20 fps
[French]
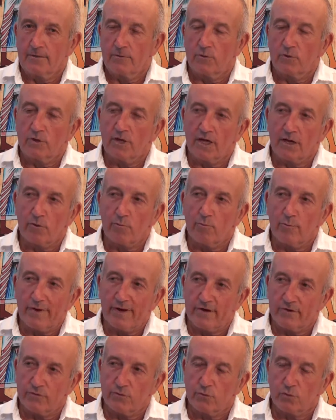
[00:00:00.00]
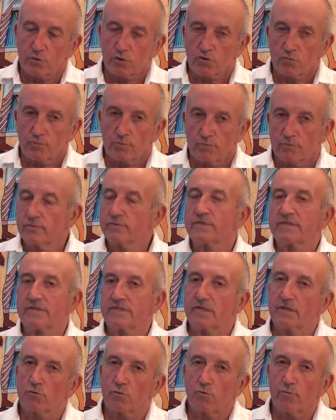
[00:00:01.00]
Donc la comparaison, que je,
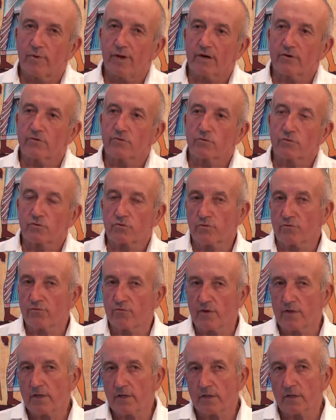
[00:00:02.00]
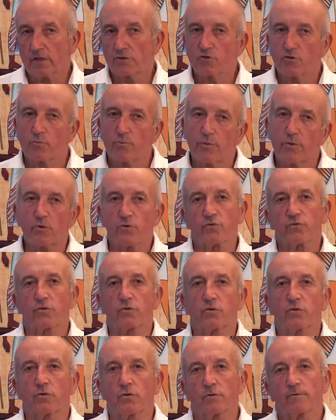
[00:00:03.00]
c'est une comparaison que je fais, et je pense
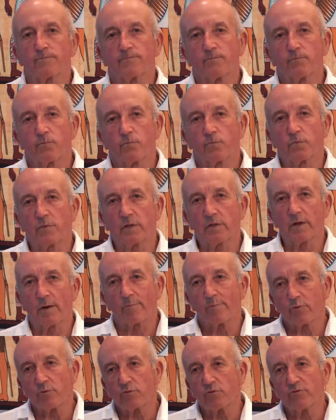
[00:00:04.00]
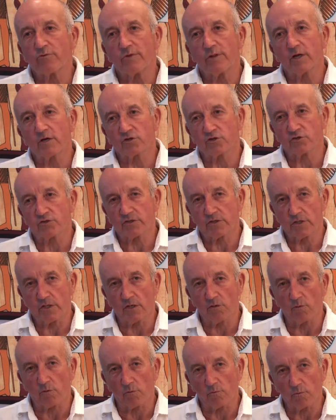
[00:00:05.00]
qu'il y a peu de villages
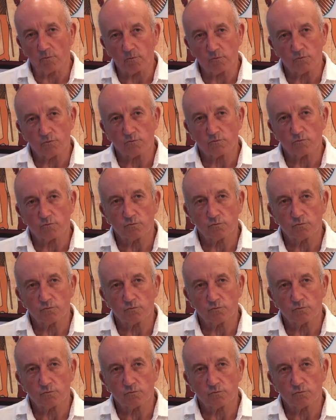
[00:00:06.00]
esséniens dans le monde,